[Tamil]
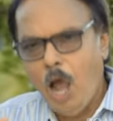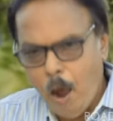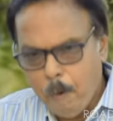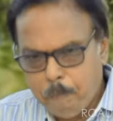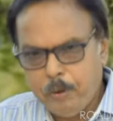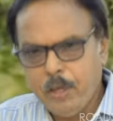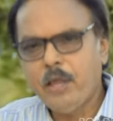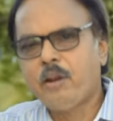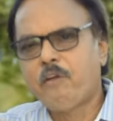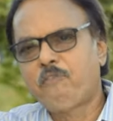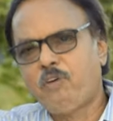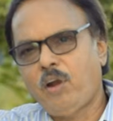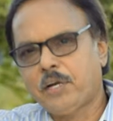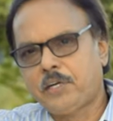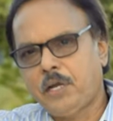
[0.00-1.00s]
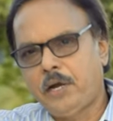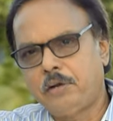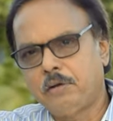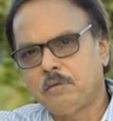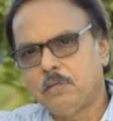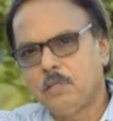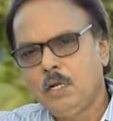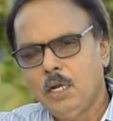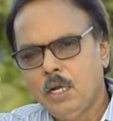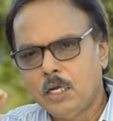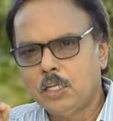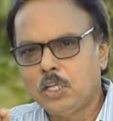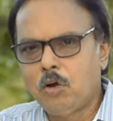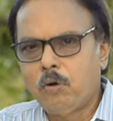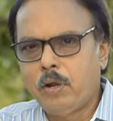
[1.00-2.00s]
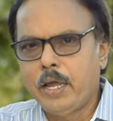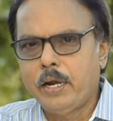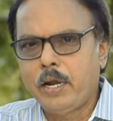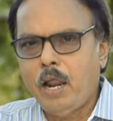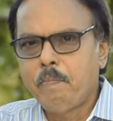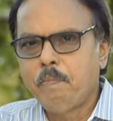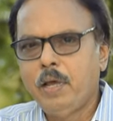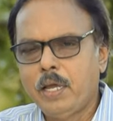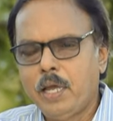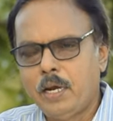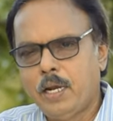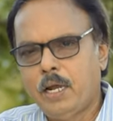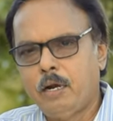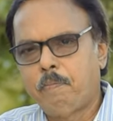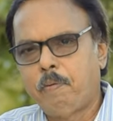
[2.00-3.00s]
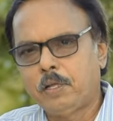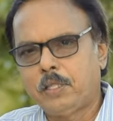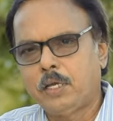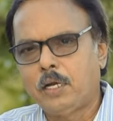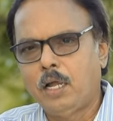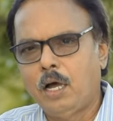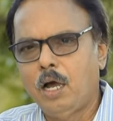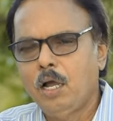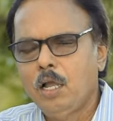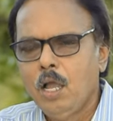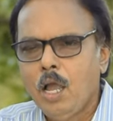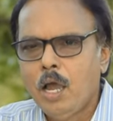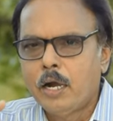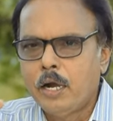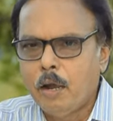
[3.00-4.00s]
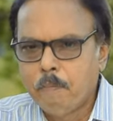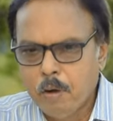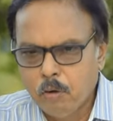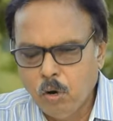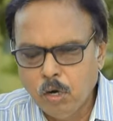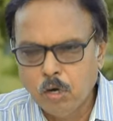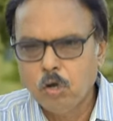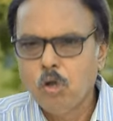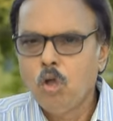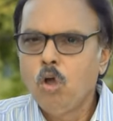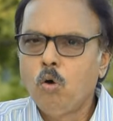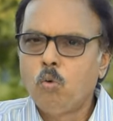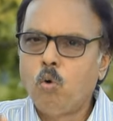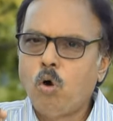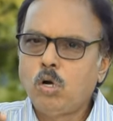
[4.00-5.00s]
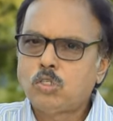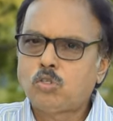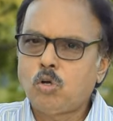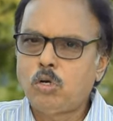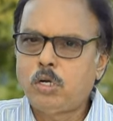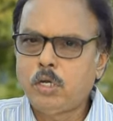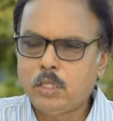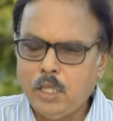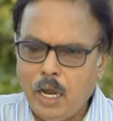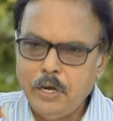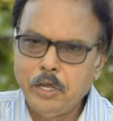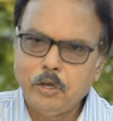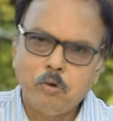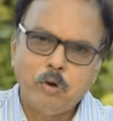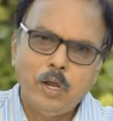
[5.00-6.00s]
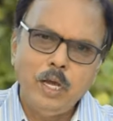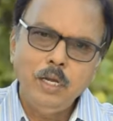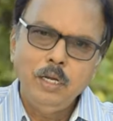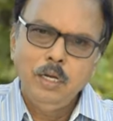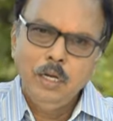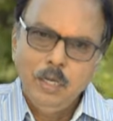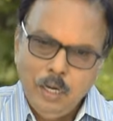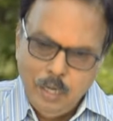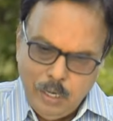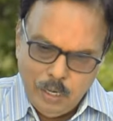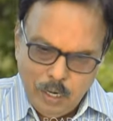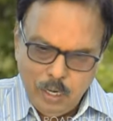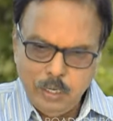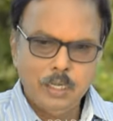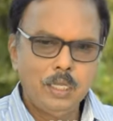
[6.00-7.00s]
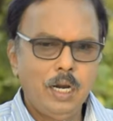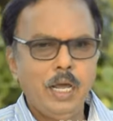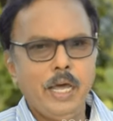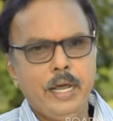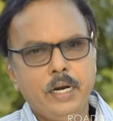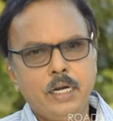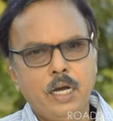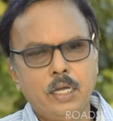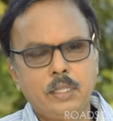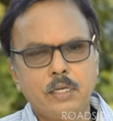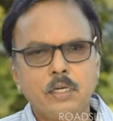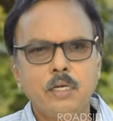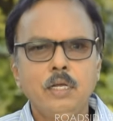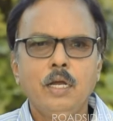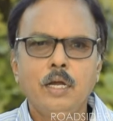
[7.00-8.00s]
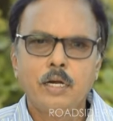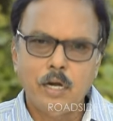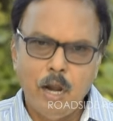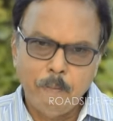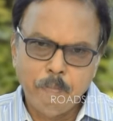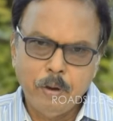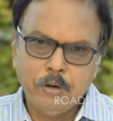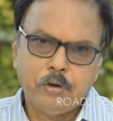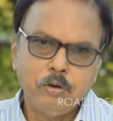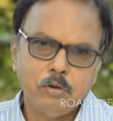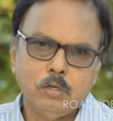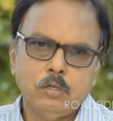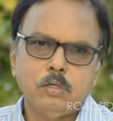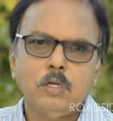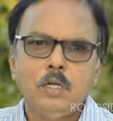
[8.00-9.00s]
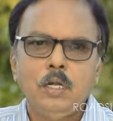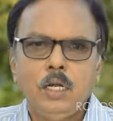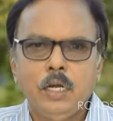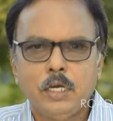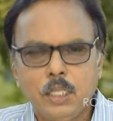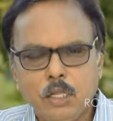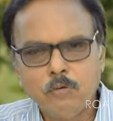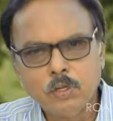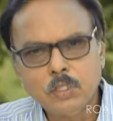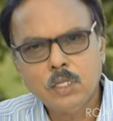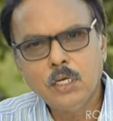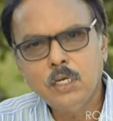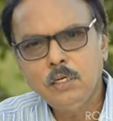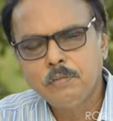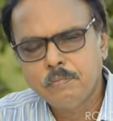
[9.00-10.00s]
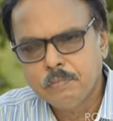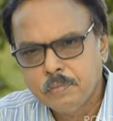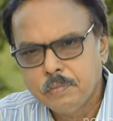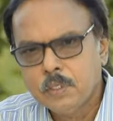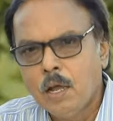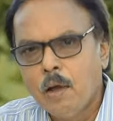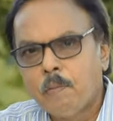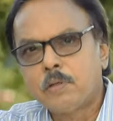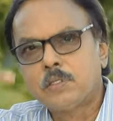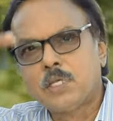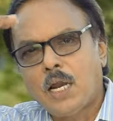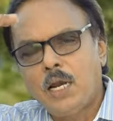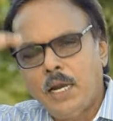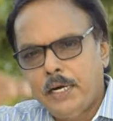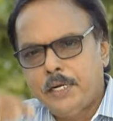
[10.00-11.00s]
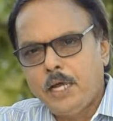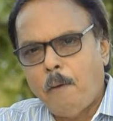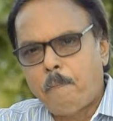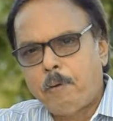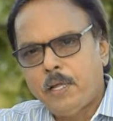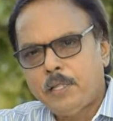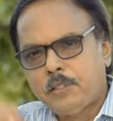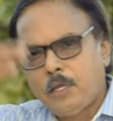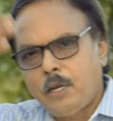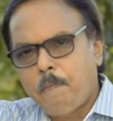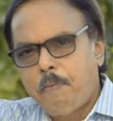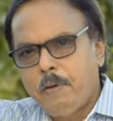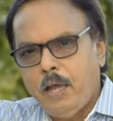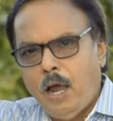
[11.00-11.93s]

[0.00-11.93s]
அப்படியே ரிஃப்ளெக்ட் ஆகிடும் இதனுடைய நன்மை என்னன்னு பார்த்தீங்கன்னா நம்பர் ஒன் ஒரு சொட்டு தண்ணி கூட இதில் இறங்காது நம்பர் டூ இது வந்து சன்லைட்டை அப்படியே திருப்பி